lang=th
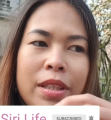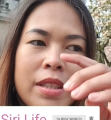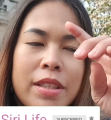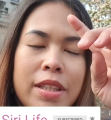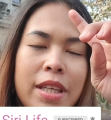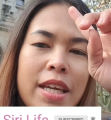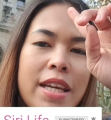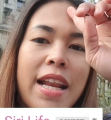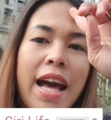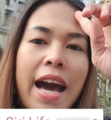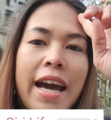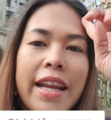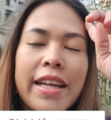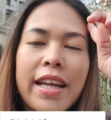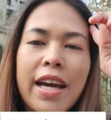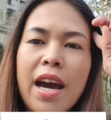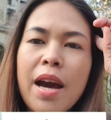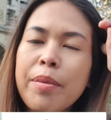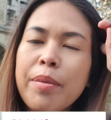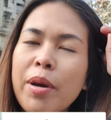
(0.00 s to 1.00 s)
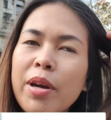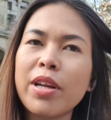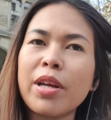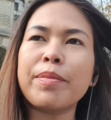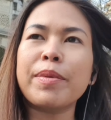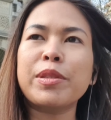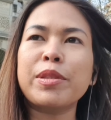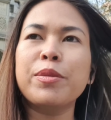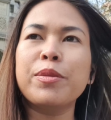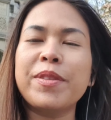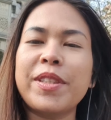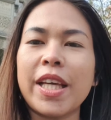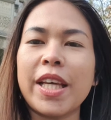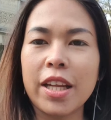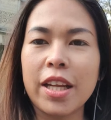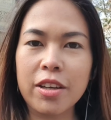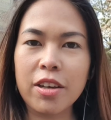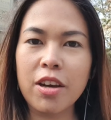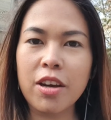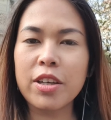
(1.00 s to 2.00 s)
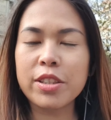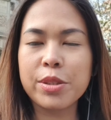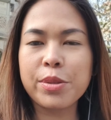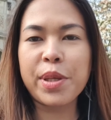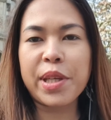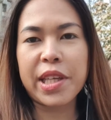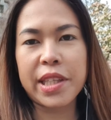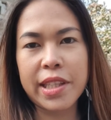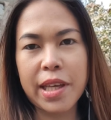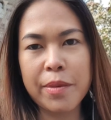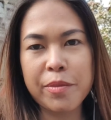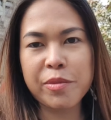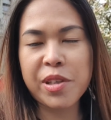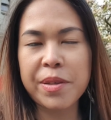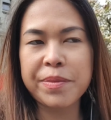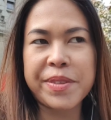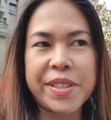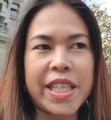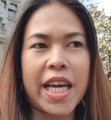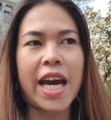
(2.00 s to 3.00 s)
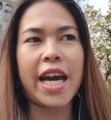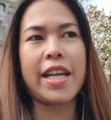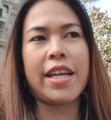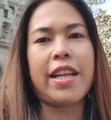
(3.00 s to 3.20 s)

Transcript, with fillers: ที่ร้านนะคะพอเราประชุมเสร็จเราก็ช่วยกันทำความสะอาด